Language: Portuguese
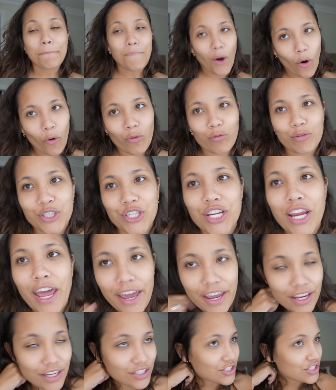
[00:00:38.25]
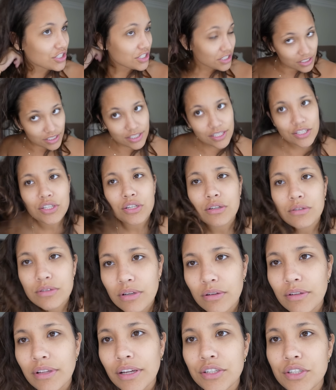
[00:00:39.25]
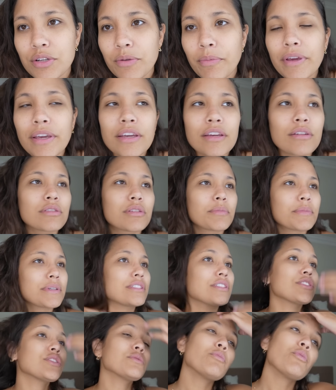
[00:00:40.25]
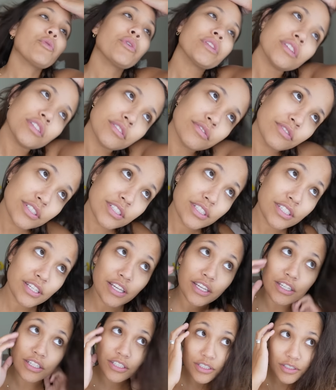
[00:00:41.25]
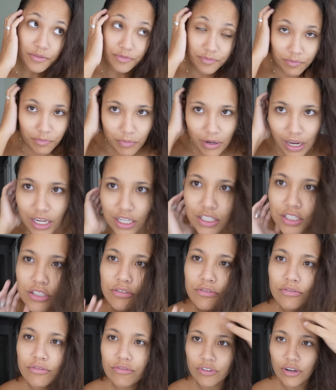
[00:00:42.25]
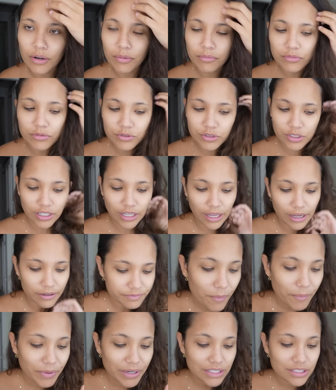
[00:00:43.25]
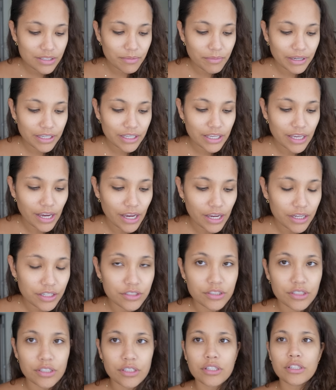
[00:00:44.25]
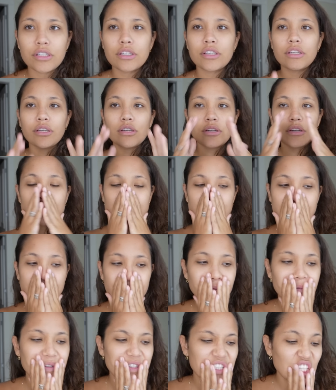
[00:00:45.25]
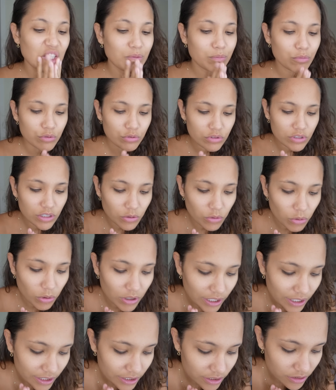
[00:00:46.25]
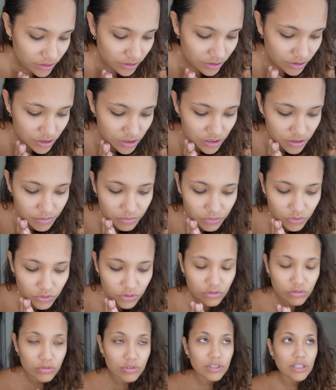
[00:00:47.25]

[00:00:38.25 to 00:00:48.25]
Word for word: Bom, gente, sentiram saudade de mim? Eu também senti muito de vocês. Mas vamos lá. Pra essa maquiagem, a gente vai precisar muito da cor laranja, muito